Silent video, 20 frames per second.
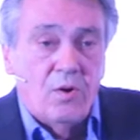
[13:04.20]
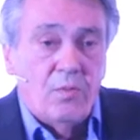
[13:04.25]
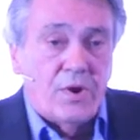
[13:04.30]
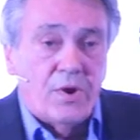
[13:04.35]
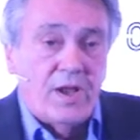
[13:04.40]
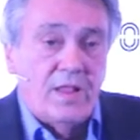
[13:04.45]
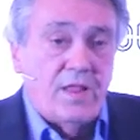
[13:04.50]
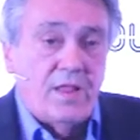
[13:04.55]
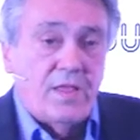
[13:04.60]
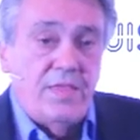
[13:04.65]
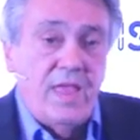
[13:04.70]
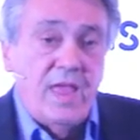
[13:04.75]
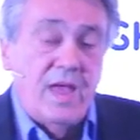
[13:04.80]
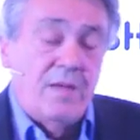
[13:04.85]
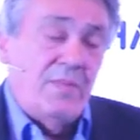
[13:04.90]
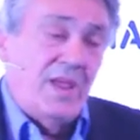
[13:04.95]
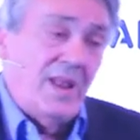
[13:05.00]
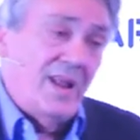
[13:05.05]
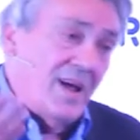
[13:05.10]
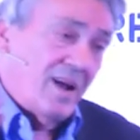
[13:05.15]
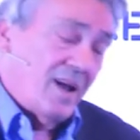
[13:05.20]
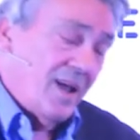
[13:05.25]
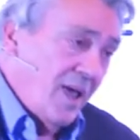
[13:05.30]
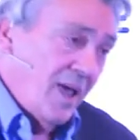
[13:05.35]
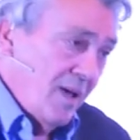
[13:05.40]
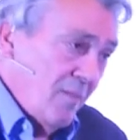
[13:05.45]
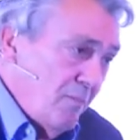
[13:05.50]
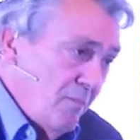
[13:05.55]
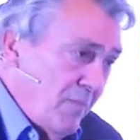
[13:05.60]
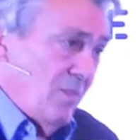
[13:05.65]
como Borrell decía,
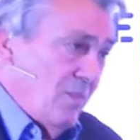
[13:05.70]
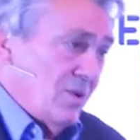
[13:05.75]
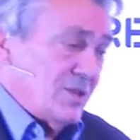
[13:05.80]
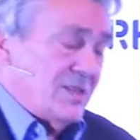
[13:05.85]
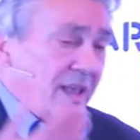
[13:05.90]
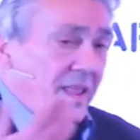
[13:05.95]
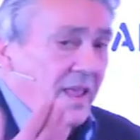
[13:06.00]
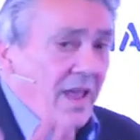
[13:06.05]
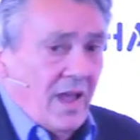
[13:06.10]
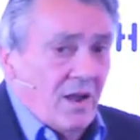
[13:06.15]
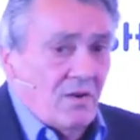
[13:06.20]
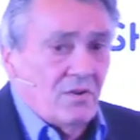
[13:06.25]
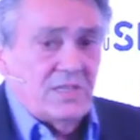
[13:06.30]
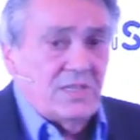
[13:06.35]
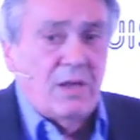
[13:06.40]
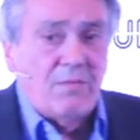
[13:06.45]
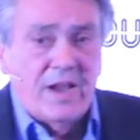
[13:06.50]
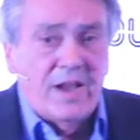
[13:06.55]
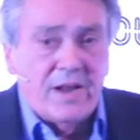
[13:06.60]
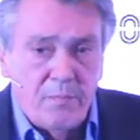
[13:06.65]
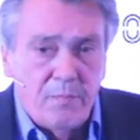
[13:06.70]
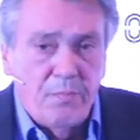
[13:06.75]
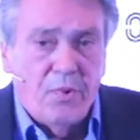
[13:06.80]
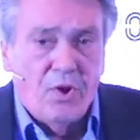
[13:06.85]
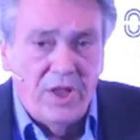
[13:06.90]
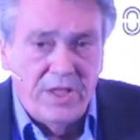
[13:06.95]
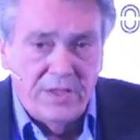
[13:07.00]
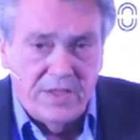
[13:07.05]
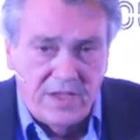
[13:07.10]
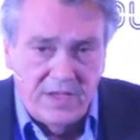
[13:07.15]
mirar, vamos a dejarnos de hablar de
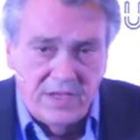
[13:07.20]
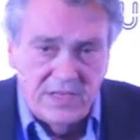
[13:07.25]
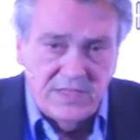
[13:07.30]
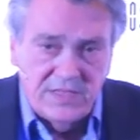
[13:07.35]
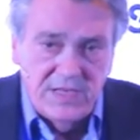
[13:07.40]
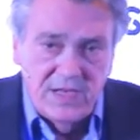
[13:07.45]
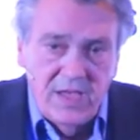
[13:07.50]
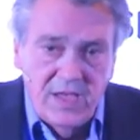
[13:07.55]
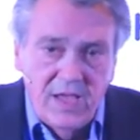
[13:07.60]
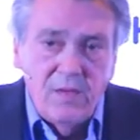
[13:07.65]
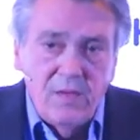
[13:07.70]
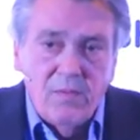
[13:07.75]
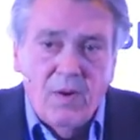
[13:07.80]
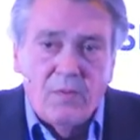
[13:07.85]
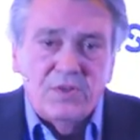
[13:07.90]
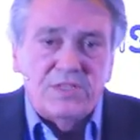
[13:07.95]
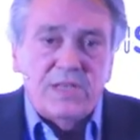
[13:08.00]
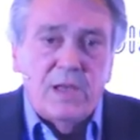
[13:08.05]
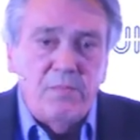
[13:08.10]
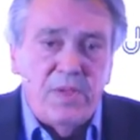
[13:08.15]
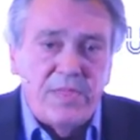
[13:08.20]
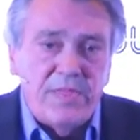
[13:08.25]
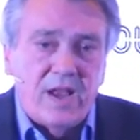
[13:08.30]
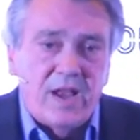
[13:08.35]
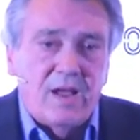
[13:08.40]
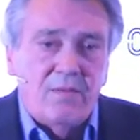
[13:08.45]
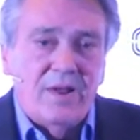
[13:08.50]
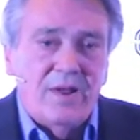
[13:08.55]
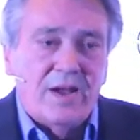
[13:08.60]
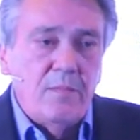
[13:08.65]
politics y vamos a
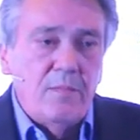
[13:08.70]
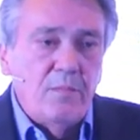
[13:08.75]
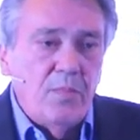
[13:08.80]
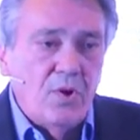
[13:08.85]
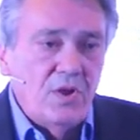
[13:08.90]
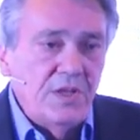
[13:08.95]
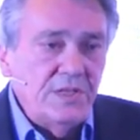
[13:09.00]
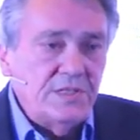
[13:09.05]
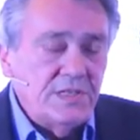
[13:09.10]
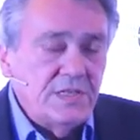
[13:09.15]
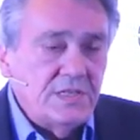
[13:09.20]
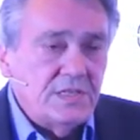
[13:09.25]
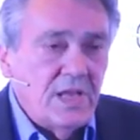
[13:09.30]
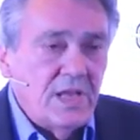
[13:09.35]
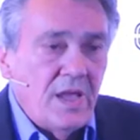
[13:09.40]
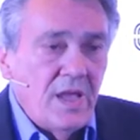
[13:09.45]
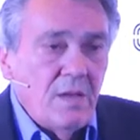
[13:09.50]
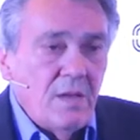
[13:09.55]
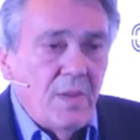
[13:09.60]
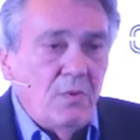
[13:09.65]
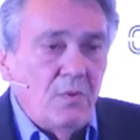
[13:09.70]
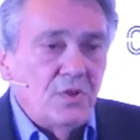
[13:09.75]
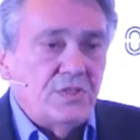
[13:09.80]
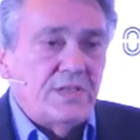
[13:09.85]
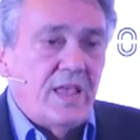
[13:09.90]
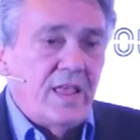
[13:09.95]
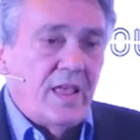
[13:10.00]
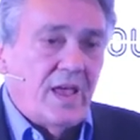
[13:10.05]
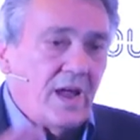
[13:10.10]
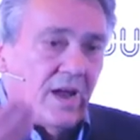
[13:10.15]
empezar a hablar de policies.
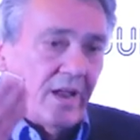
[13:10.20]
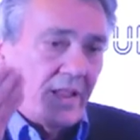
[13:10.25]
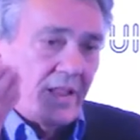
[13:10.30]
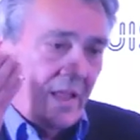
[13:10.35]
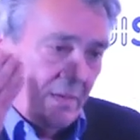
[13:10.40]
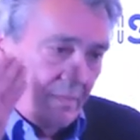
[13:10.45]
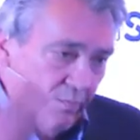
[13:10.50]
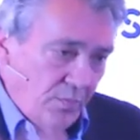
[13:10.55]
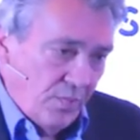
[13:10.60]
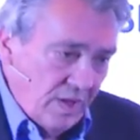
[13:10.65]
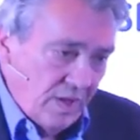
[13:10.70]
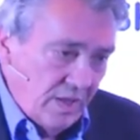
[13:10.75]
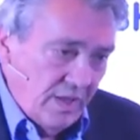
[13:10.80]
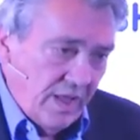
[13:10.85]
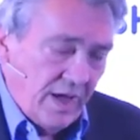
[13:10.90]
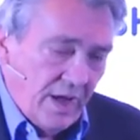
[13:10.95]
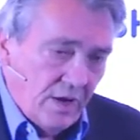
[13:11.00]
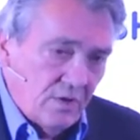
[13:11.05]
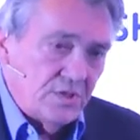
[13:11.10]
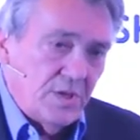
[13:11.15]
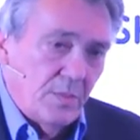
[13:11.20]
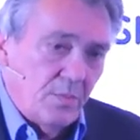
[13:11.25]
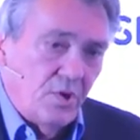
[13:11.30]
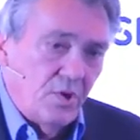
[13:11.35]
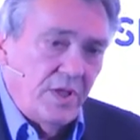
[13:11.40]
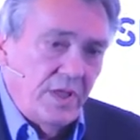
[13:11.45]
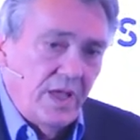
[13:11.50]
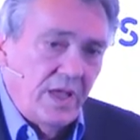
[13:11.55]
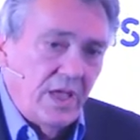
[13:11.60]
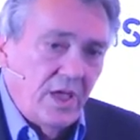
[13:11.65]
Vamos a dejar de, dejarnos de
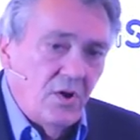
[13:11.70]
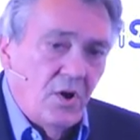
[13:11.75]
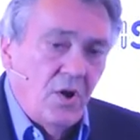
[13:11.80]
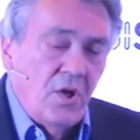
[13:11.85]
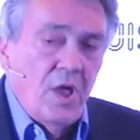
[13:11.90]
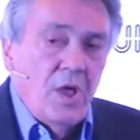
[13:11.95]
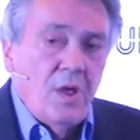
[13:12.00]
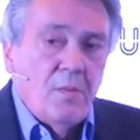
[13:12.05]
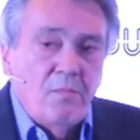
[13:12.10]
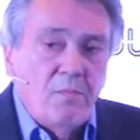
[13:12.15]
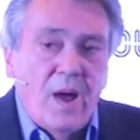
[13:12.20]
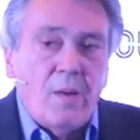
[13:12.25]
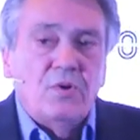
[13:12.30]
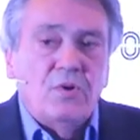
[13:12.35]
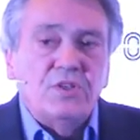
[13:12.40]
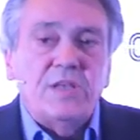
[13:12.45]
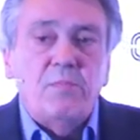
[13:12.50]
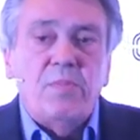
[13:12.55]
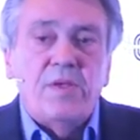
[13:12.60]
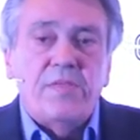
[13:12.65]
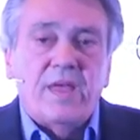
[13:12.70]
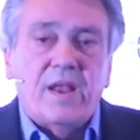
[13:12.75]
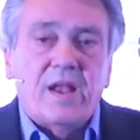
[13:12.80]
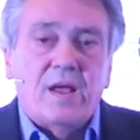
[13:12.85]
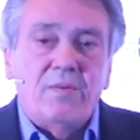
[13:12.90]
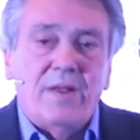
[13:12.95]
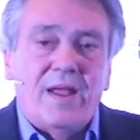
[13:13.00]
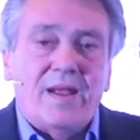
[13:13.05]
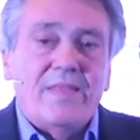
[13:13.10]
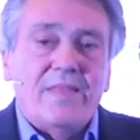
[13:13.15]
politiqueo, vamos a
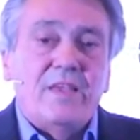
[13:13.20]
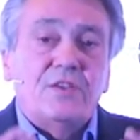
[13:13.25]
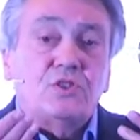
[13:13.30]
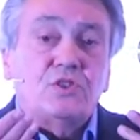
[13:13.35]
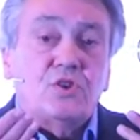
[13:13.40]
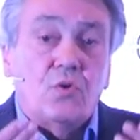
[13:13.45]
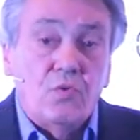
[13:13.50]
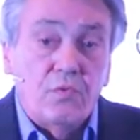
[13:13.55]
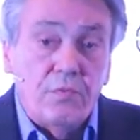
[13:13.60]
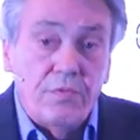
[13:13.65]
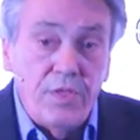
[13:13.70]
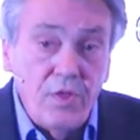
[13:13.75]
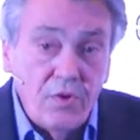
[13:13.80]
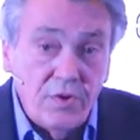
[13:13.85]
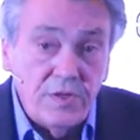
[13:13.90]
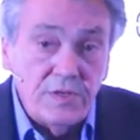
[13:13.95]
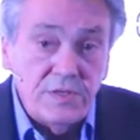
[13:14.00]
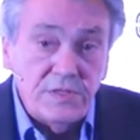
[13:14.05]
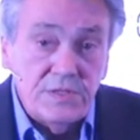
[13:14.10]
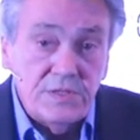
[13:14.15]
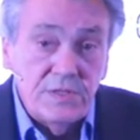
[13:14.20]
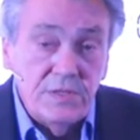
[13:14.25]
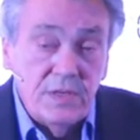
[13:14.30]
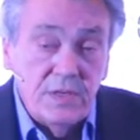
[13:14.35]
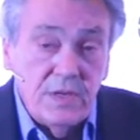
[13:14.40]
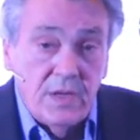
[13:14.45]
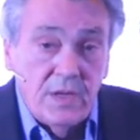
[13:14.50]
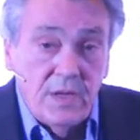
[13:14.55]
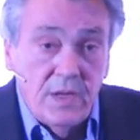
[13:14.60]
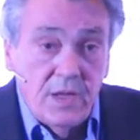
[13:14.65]
empezar a hablar de soluciones.
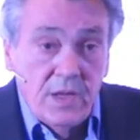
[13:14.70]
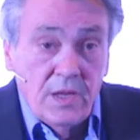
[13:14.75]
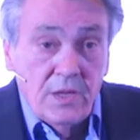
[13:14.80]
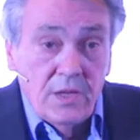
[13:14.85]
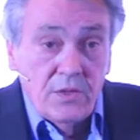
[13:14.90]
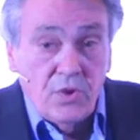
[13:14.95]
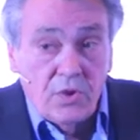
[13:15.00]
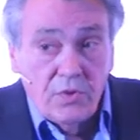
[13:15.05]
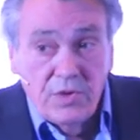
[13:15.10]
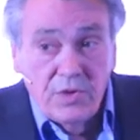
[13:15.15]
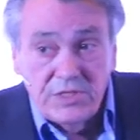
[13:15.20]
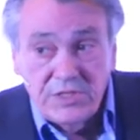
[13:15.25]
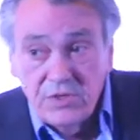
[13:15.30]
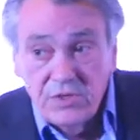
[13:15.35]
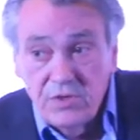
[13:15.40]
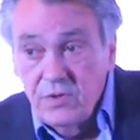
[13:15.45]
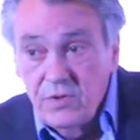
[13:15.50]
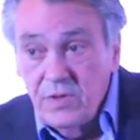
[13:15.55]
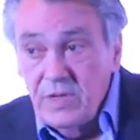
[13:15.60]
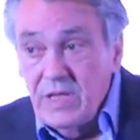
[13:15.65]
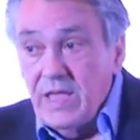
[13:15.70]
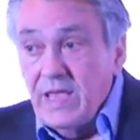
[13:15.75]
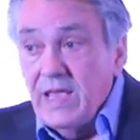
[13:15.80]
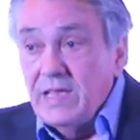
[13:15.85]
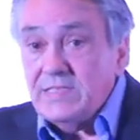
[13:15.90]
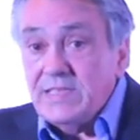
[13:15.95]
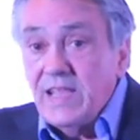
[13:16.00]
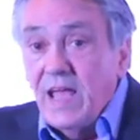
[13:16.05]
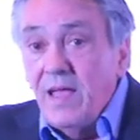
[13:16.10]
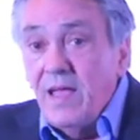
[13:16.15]
Todo eso
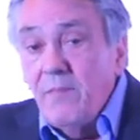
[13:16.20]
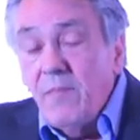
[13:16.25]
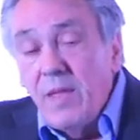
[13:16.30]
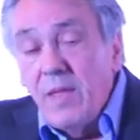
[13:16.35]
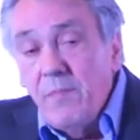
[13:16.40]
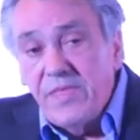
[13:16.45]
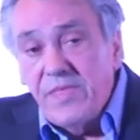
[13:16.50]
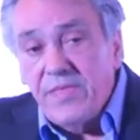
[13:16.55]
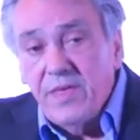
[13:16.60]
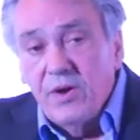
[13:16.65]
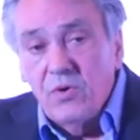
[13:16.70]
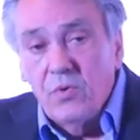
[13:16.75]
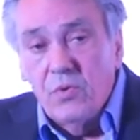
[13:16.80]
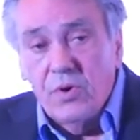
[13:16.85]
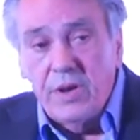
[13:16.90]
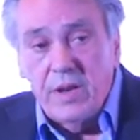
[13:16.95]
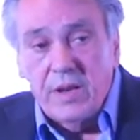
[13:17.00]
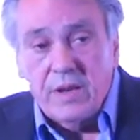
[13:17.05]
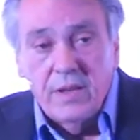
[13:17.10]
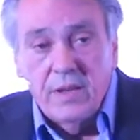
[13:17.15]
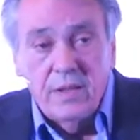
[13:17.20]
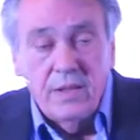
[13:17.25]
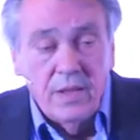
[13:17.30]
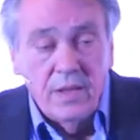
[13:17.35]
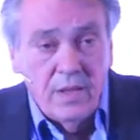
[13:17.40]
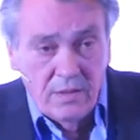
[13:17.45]
empieza a ocurrir,